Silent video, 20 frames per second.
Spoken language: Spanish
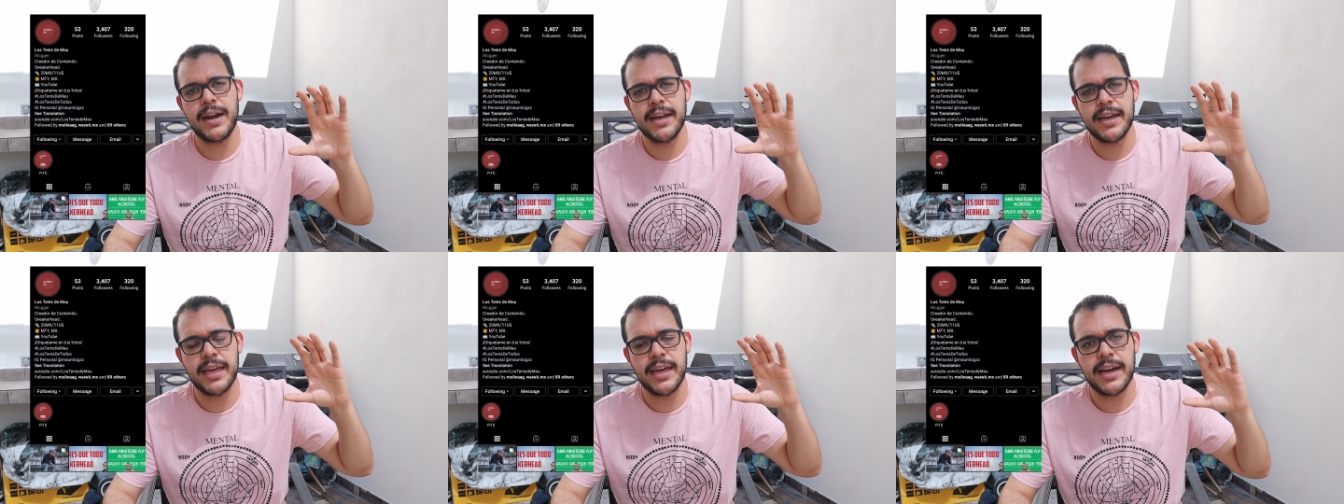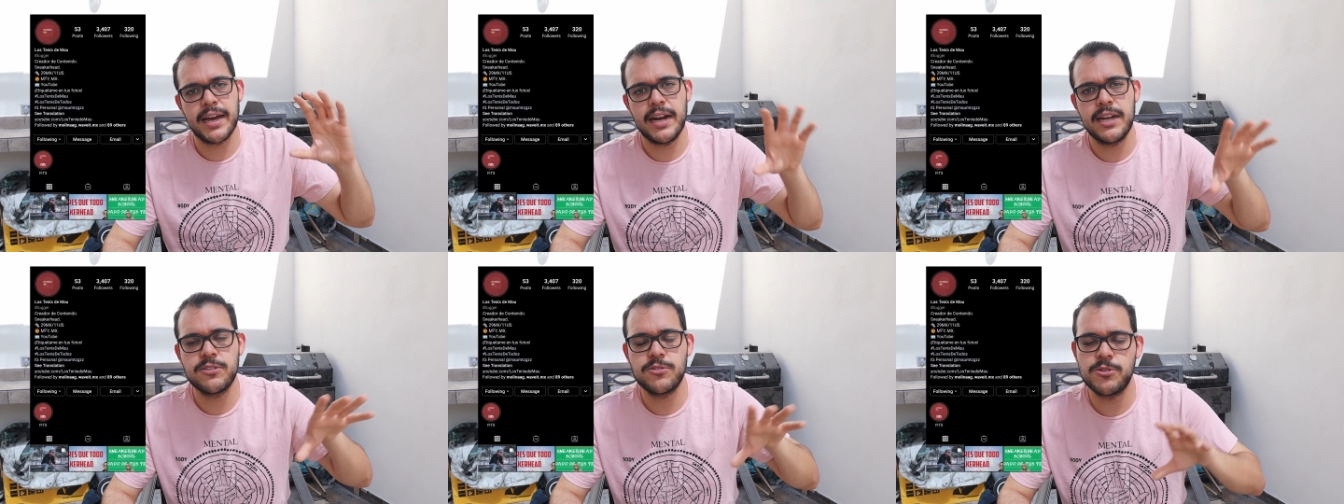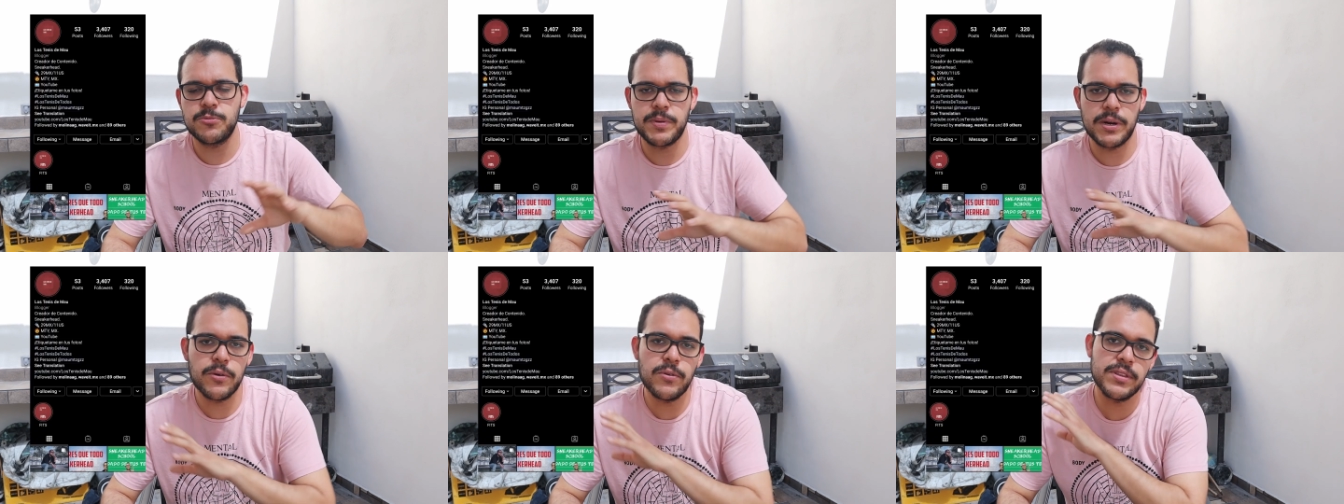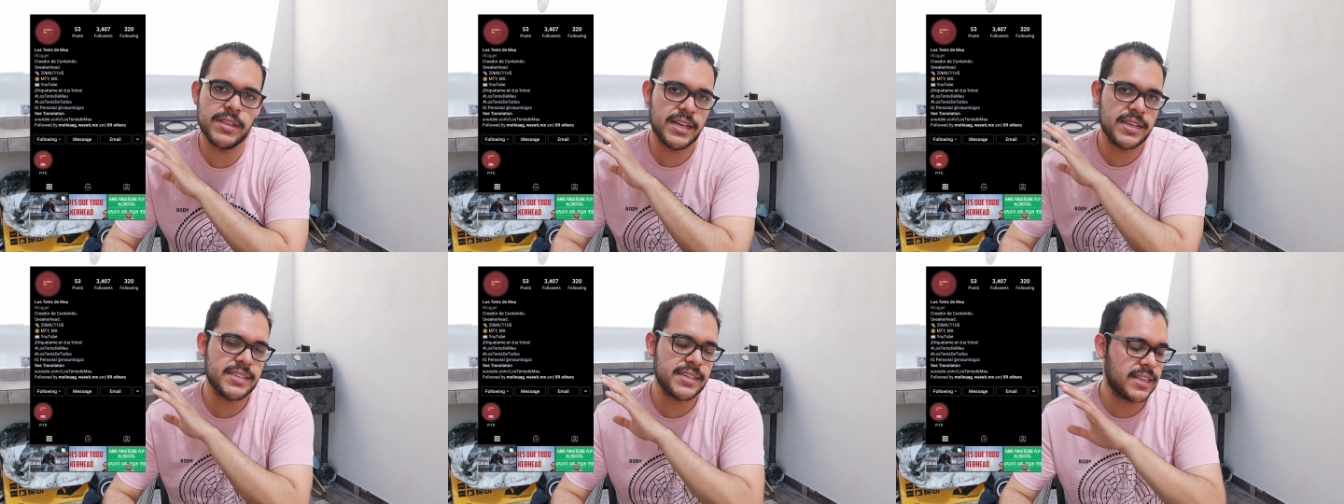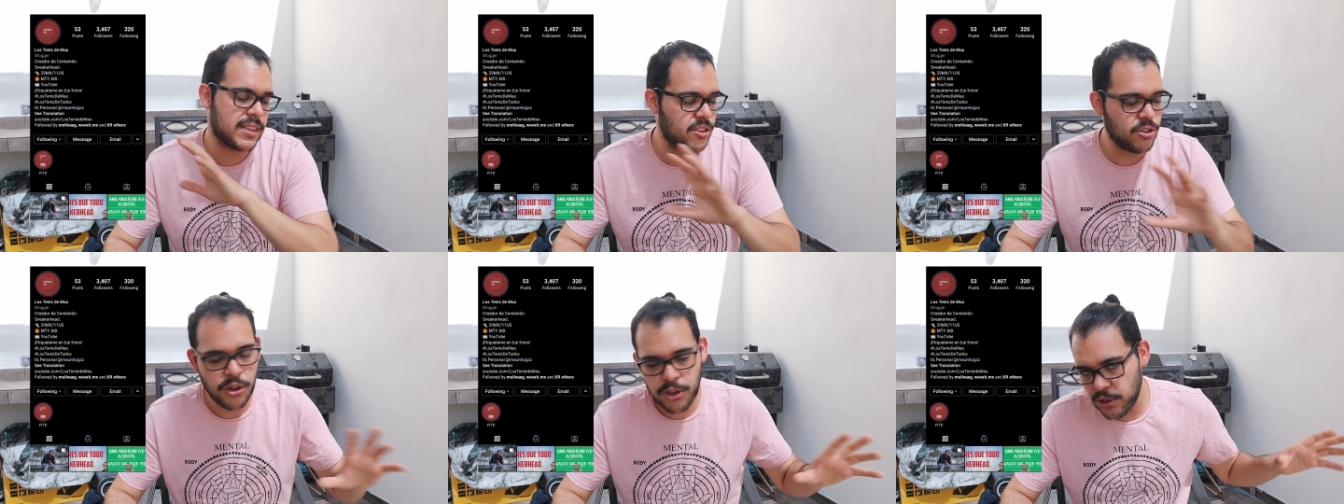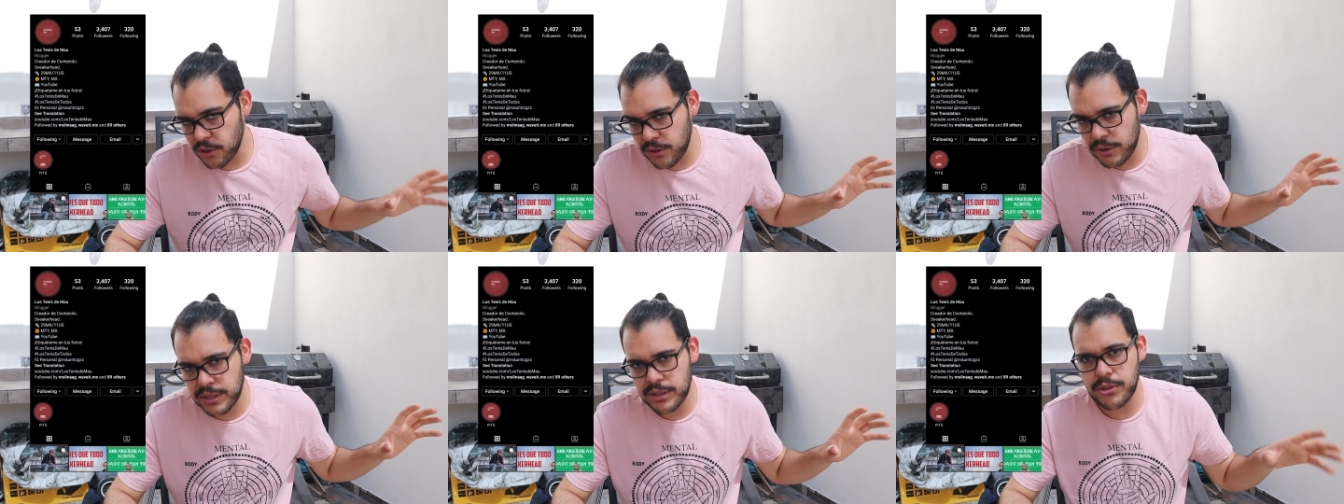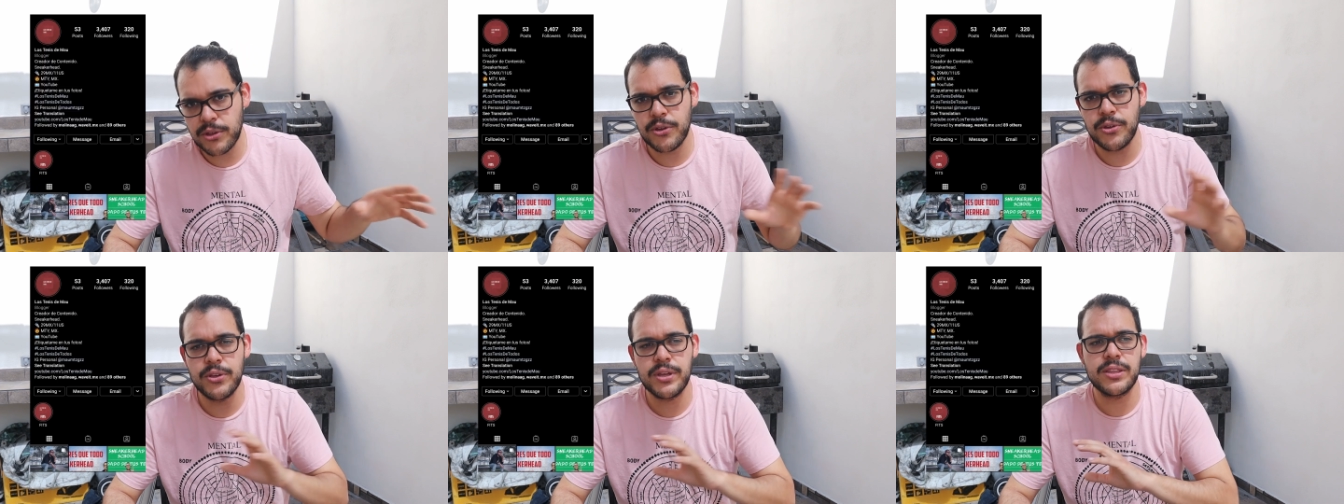para que dejaran sus preguntas de todo, de
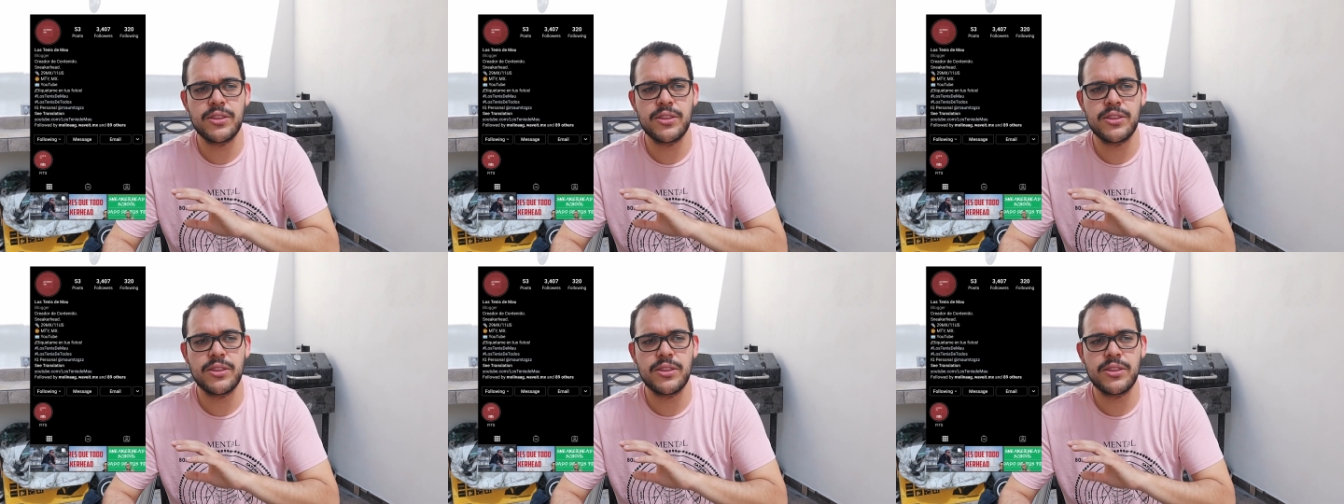todo,